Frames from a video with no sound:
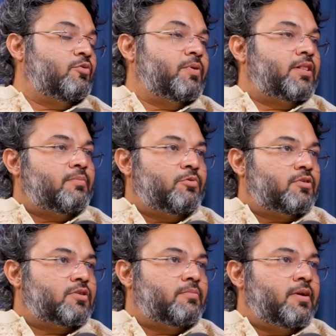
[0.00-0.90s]
हम लोग पिता
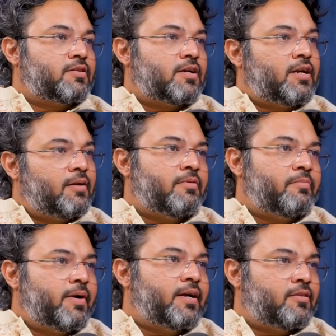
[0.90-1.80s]
पुत्र सब एक साथ
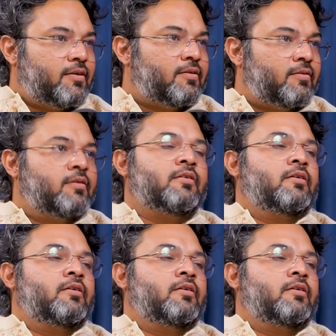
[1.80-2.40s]
टेबल में बैठते हैं